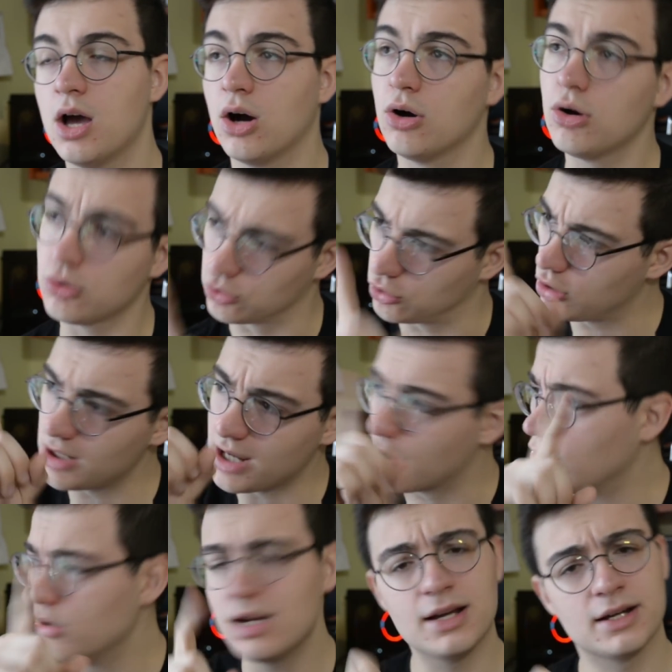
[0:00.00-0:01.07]
o hola
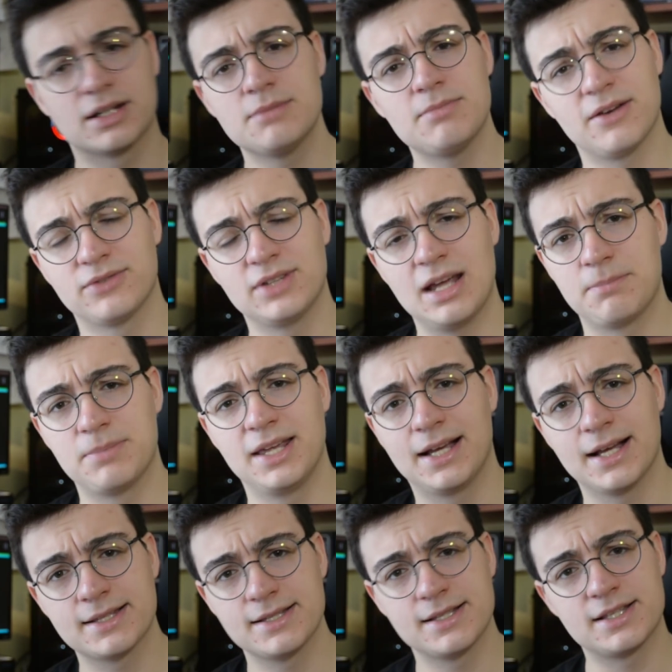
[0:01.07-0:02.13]
hola, chyba w tej
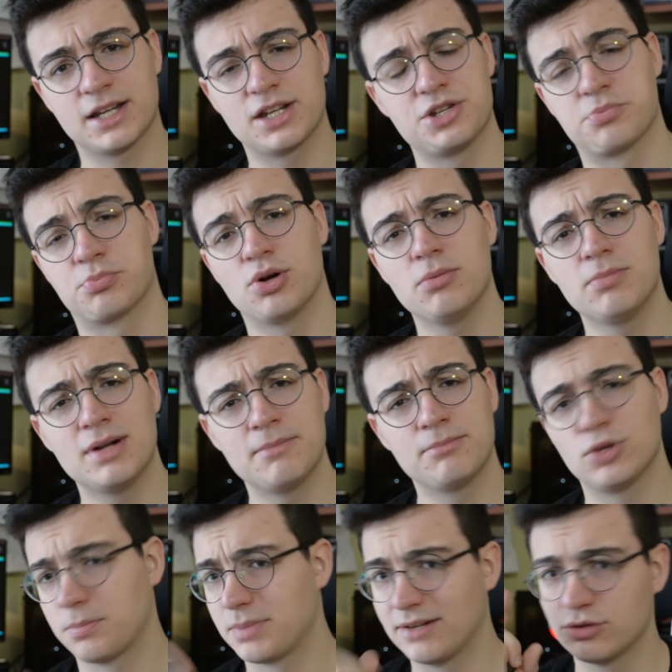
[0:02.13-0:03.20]
aplikacji jest jakiś problem,
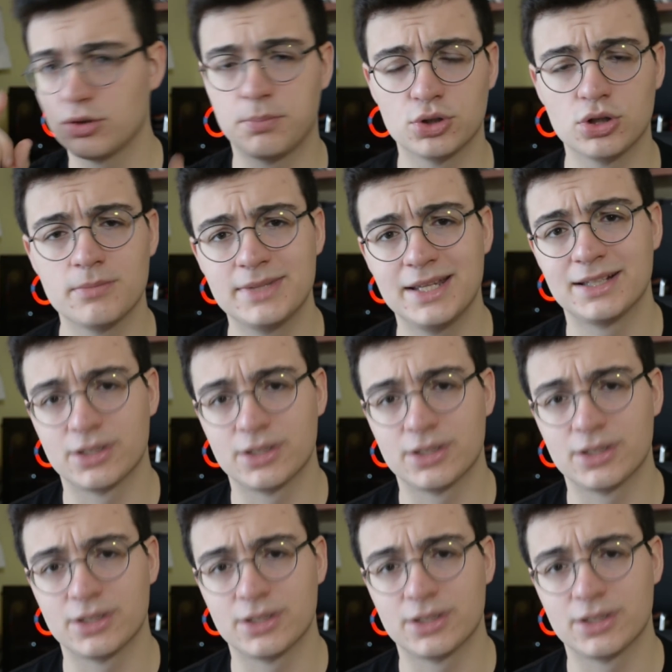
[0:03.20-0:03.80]
to prawdopodobnie